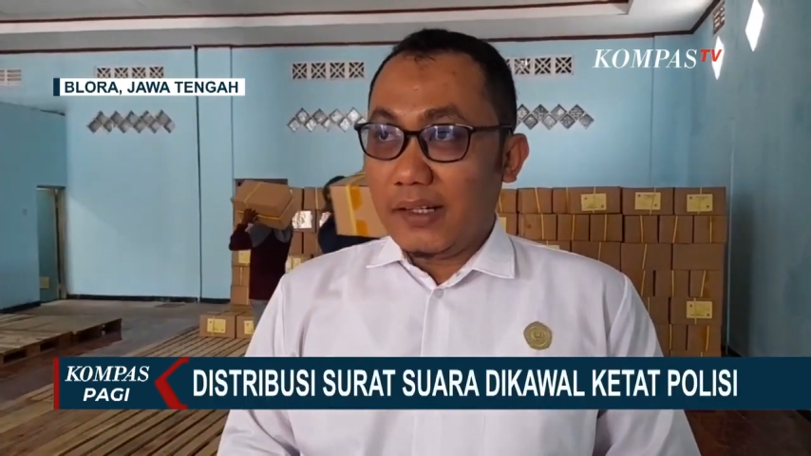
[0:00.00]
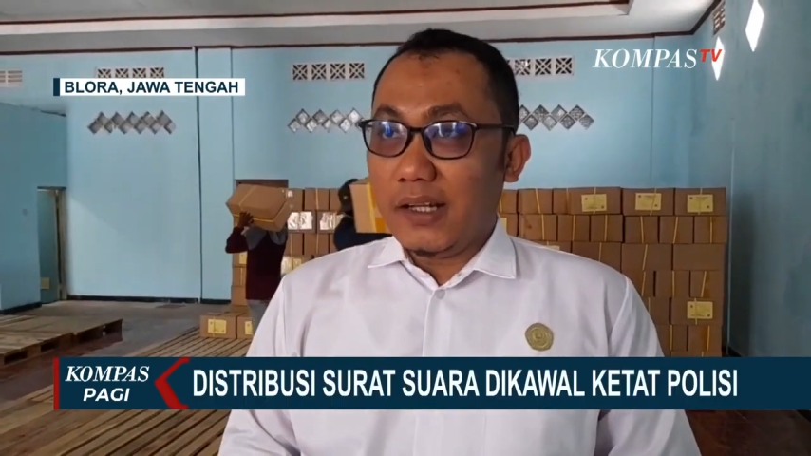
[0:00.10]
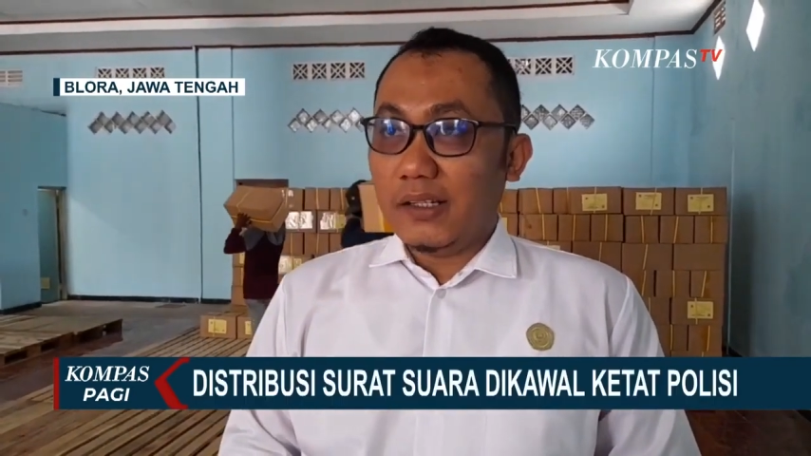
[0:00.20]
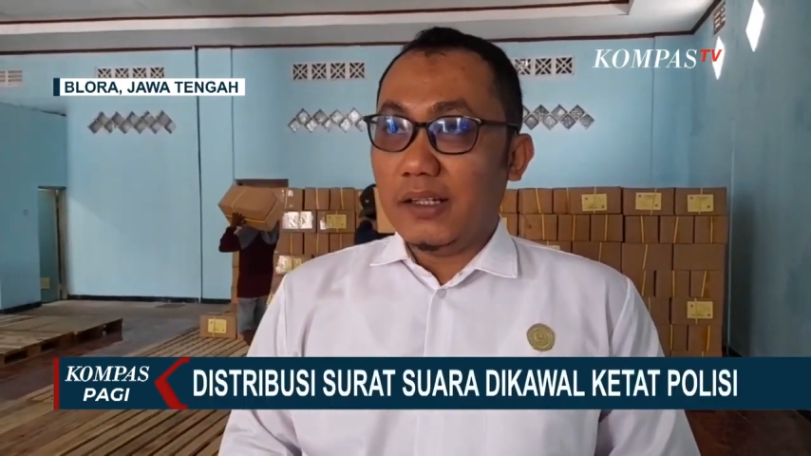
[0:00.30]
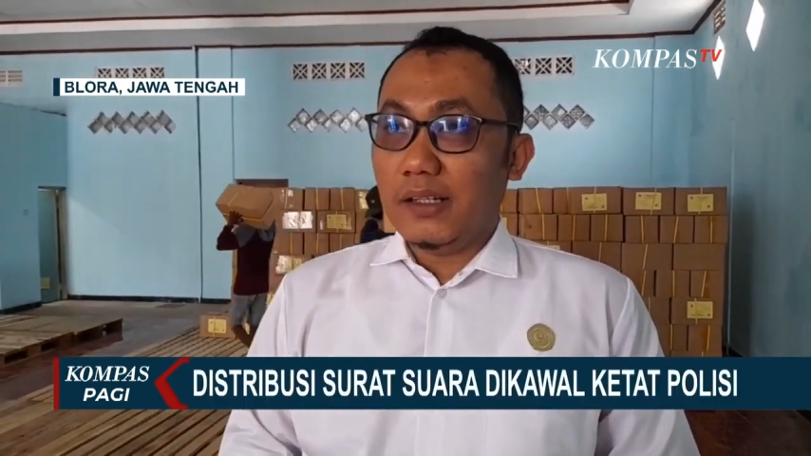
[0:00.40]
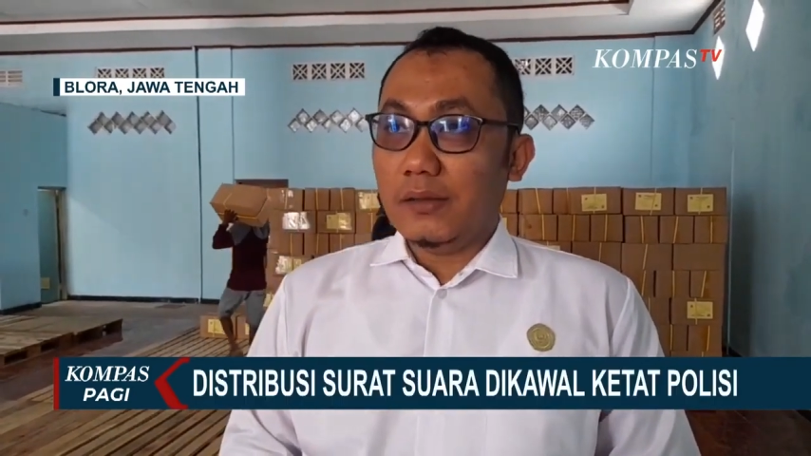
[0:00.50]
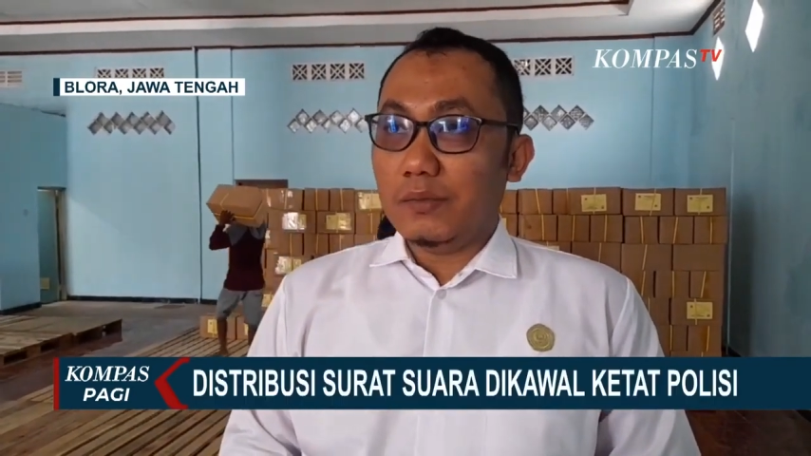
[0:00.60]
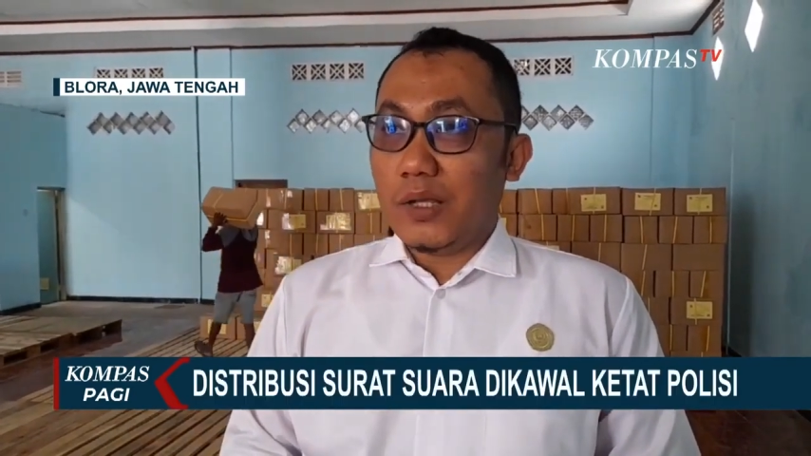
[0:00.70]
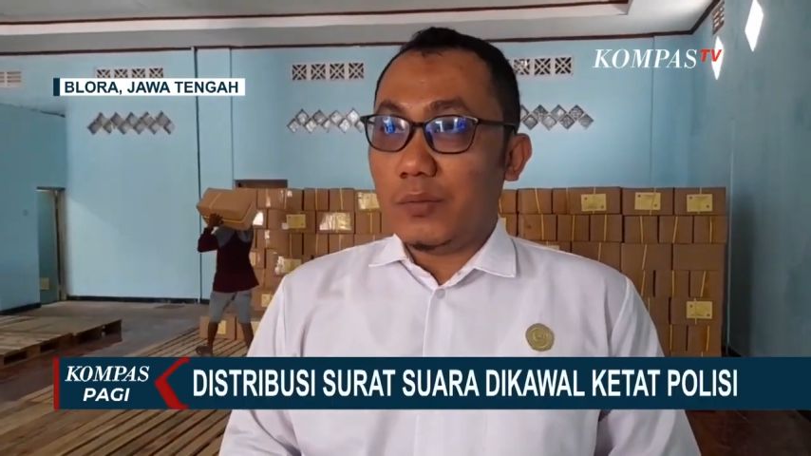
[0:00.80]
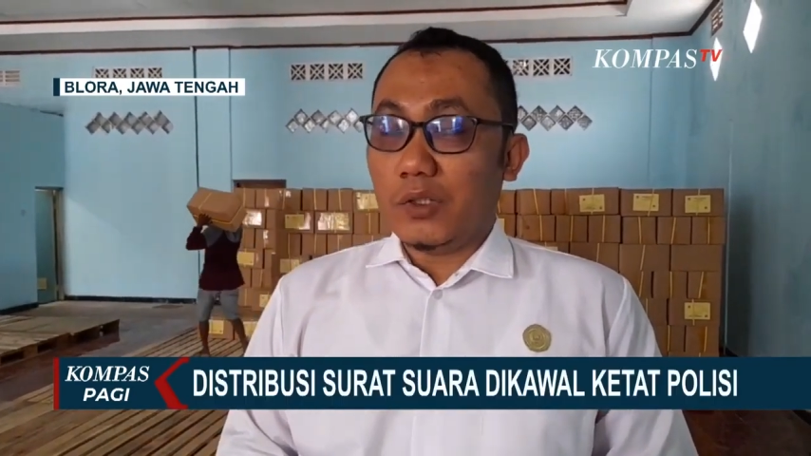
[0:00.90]
ini
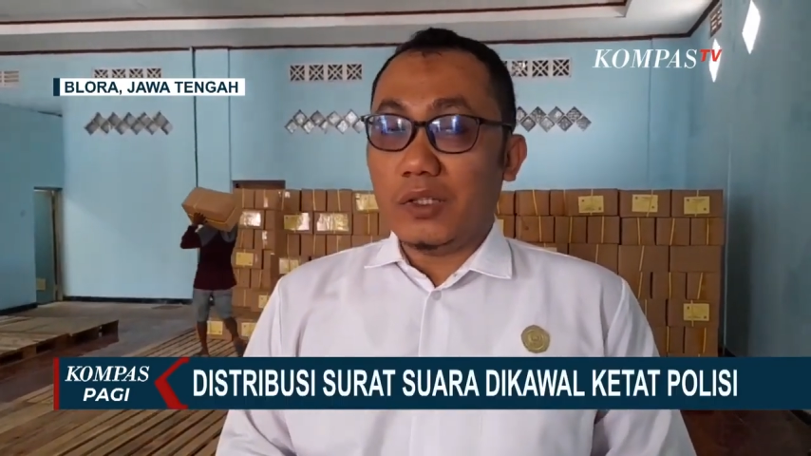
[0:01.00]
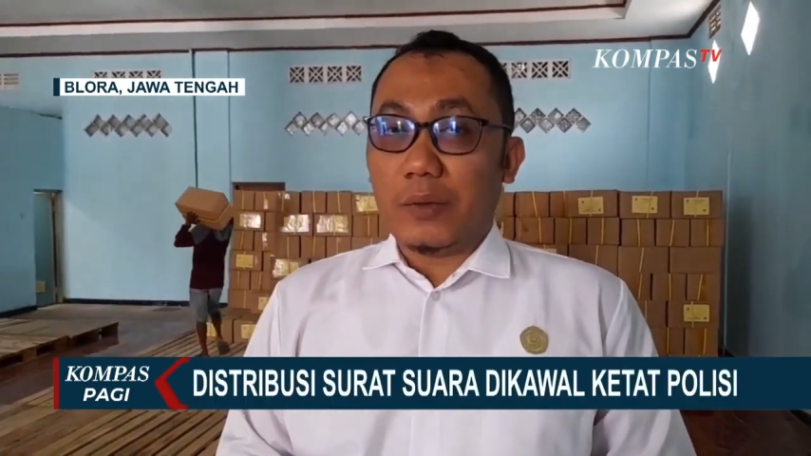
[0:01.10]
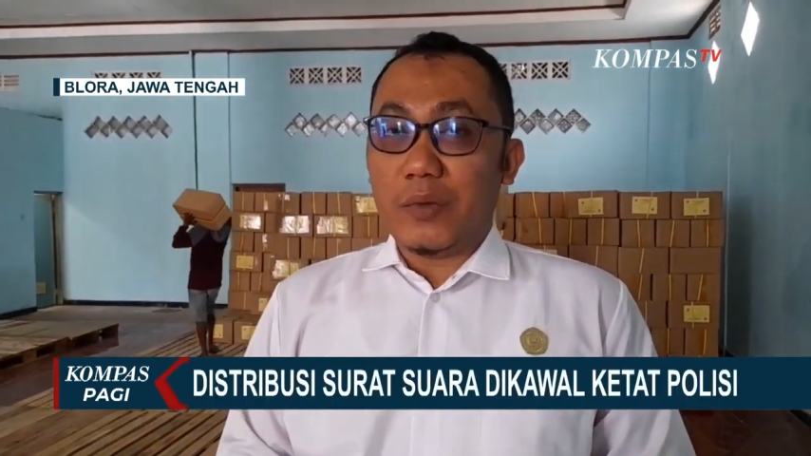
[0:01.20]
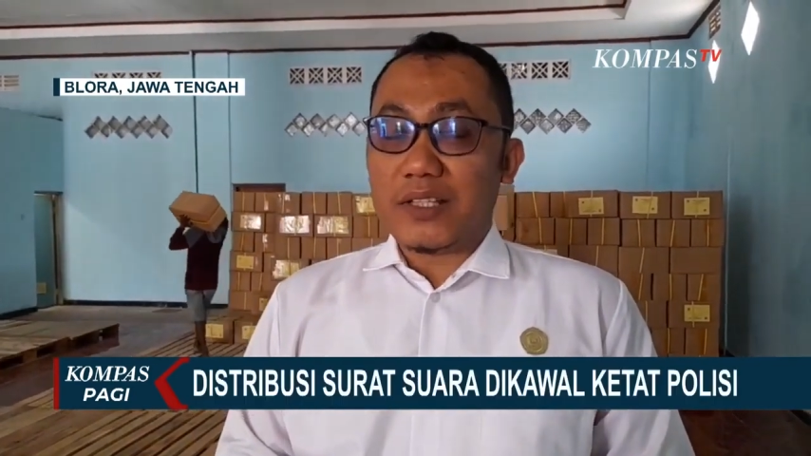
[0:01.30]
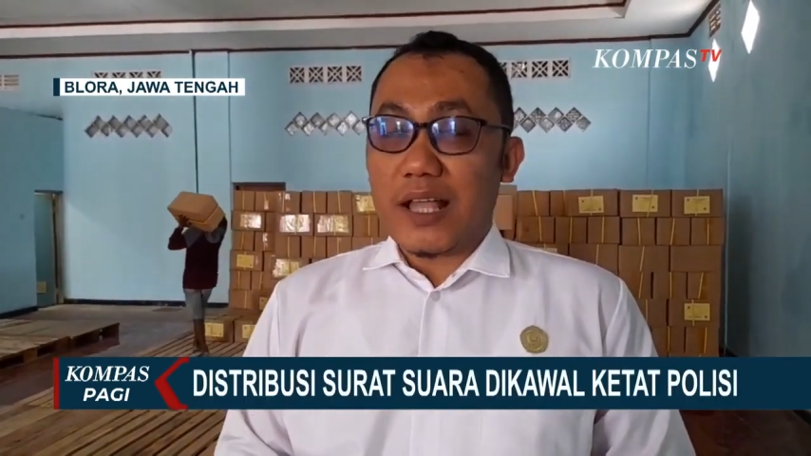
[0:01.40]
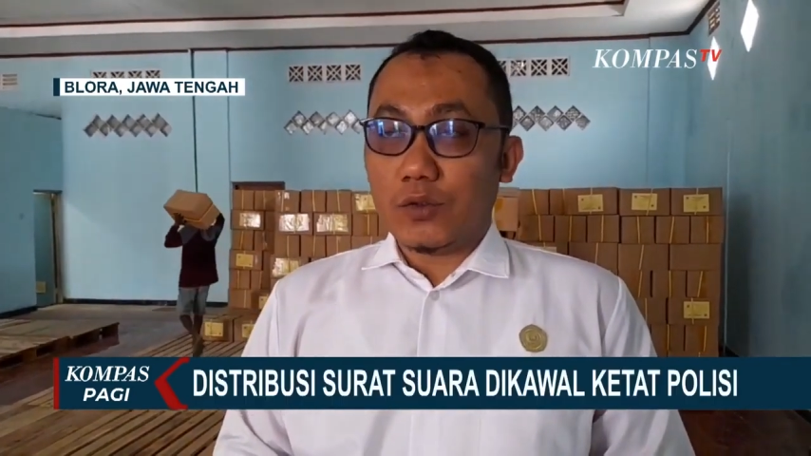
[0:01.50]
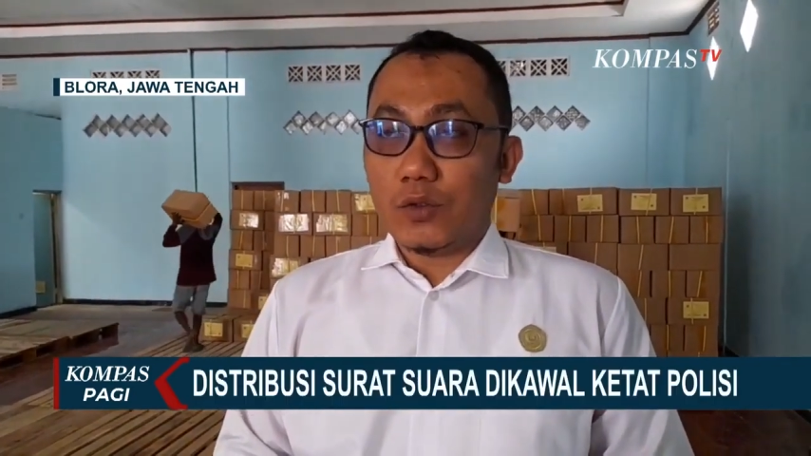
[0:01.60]
meliputi dapil 1,